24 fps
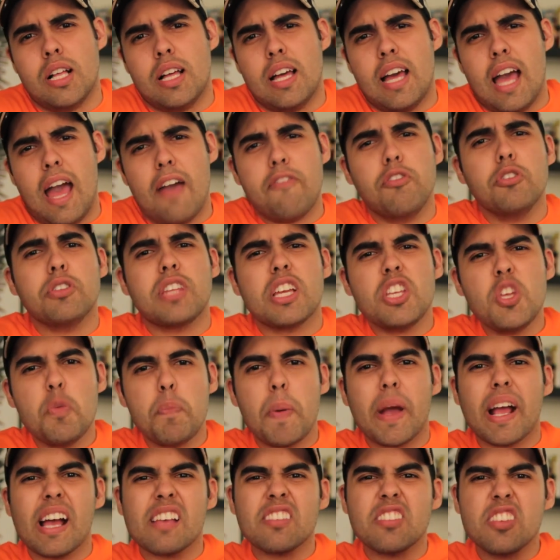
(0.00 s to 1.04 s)
É vontade de
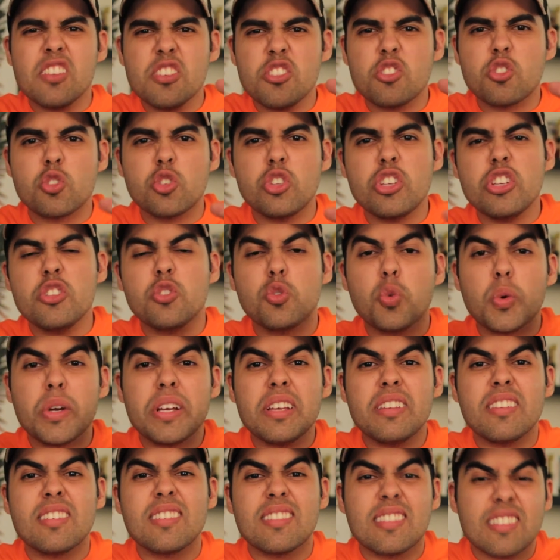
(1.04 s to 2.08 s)
pegar essa
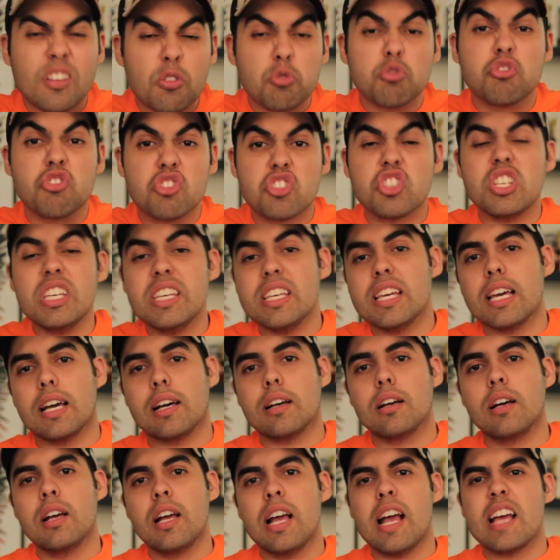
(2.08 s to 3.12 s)

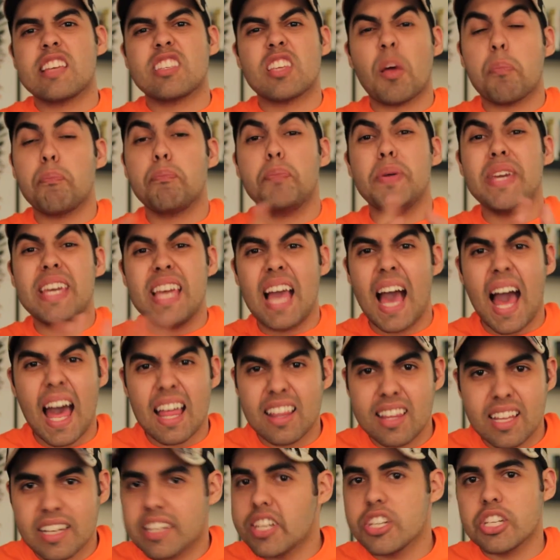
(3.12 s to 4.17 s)
instituiçãozinha, essa
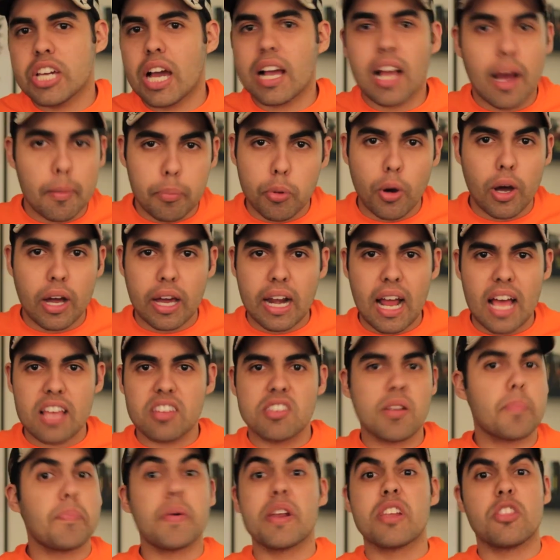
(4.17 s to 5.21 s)
piada que já acabou a graça,
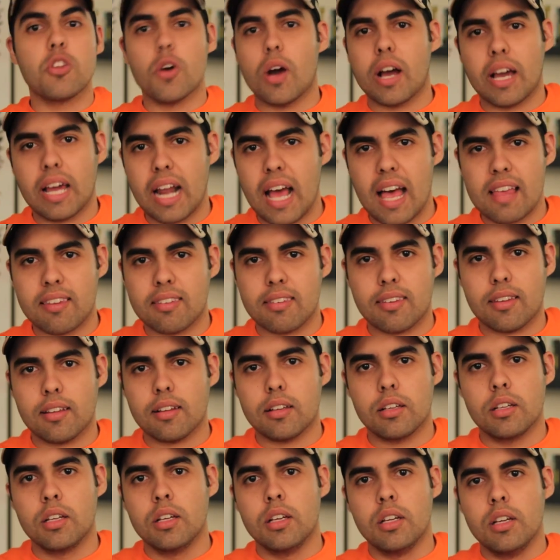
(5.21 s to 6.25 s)
perdeu a graça,
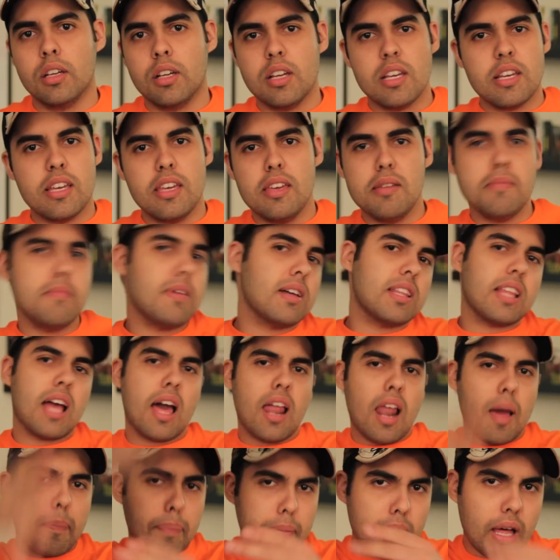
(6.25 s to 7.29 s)
e mandar
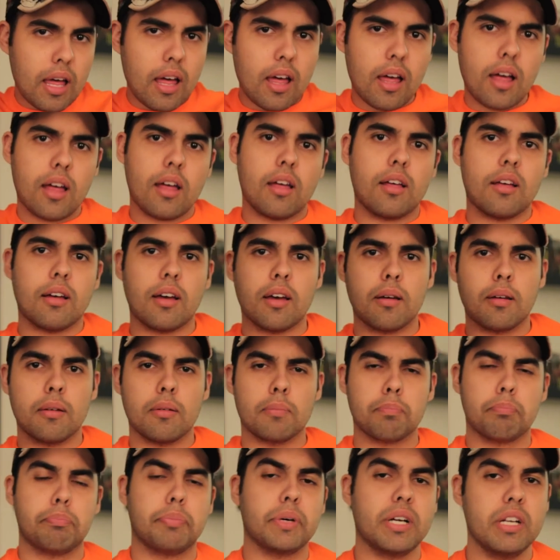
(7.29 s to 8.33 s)
lá pra
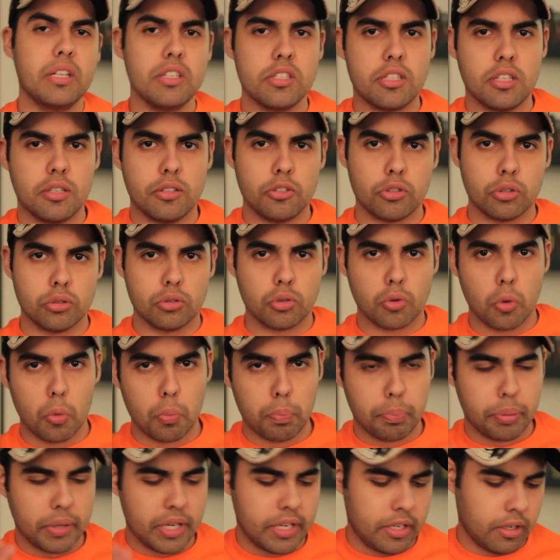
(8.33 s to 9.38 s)
Band junto com o
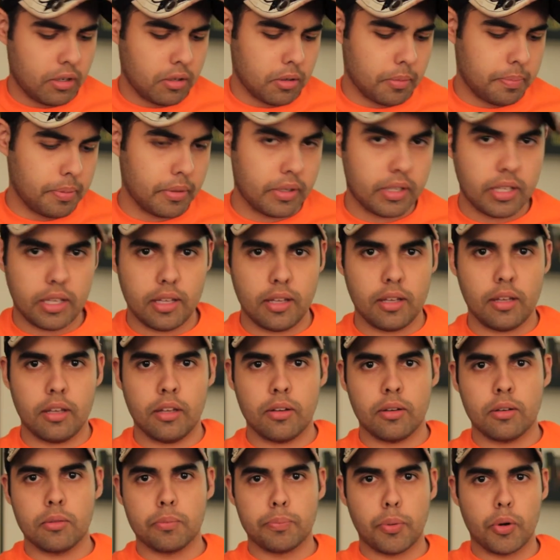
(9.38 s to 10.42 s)
Pânico,
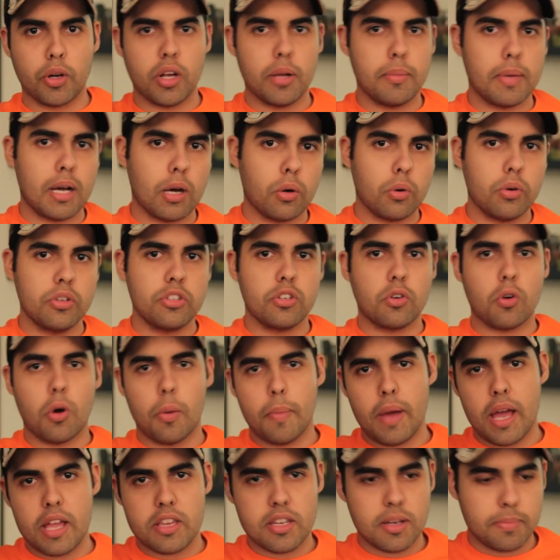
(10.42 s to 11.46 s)
porque programa ruim de
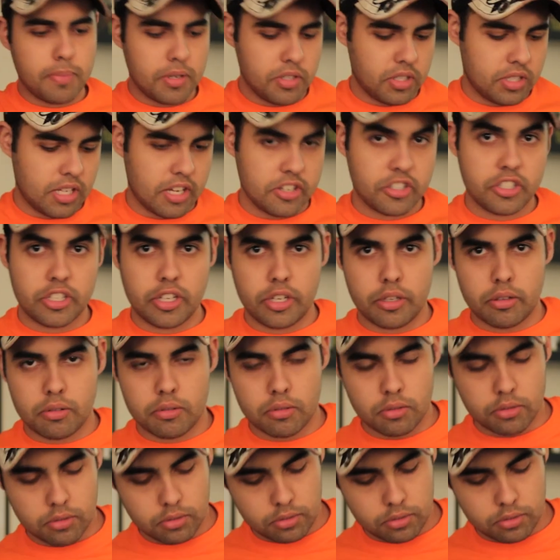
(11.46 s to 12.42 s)
comédia, a Band tá cheio.